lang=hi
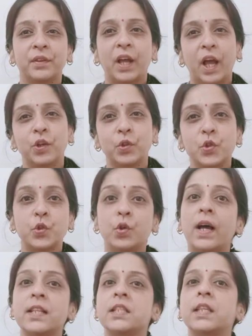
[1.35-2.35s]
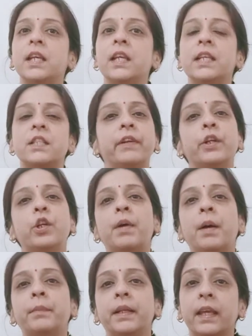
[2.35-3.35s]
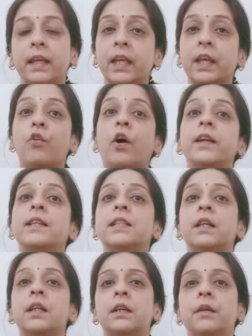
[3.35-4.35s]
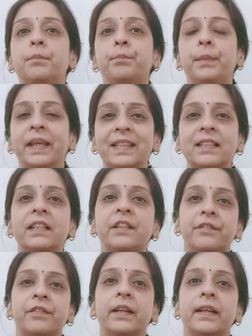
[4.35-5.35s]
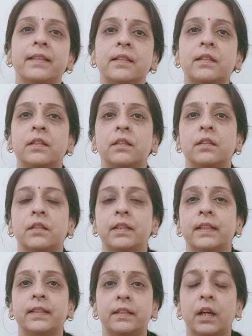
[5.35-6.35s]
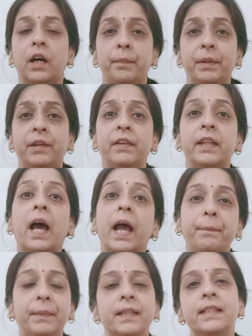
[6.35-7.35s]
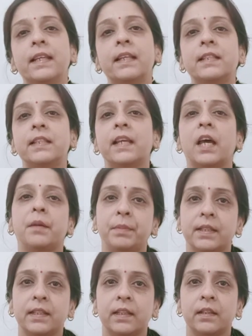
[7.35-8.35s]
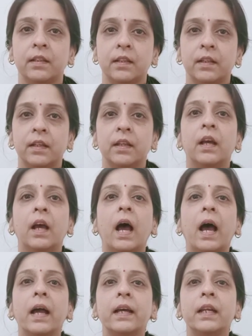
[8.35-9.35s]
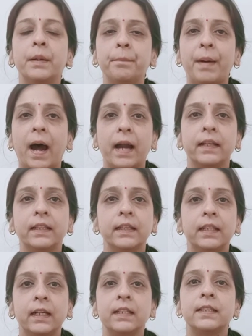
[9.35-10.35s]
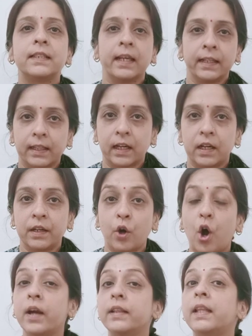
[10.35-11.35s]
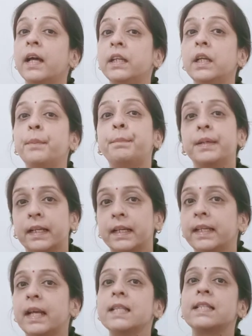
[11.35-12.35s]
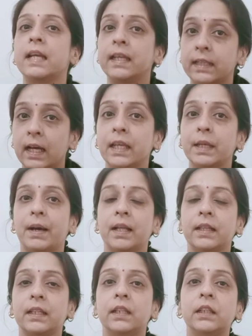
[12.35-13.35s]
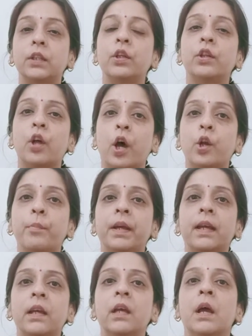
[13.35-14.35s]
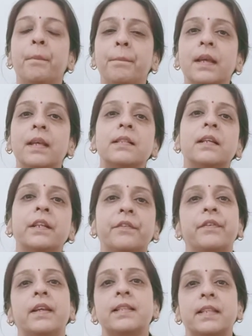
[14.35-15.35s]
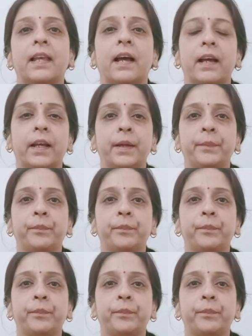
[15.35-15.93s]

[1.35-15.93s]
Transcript: हेलो दोस्तों आज की इस वीडियो में हम देखेंगे कि व्हाट इज अ मेजर डिफरेंस बिटवीन आईपीसी एंड सीआरपीसी अगर हम भारतीय दंड संहिता और दंड प्रक्रिया संहिता की बात करते हैं तो इन दोनों में मेजर डिफरेंस क्या है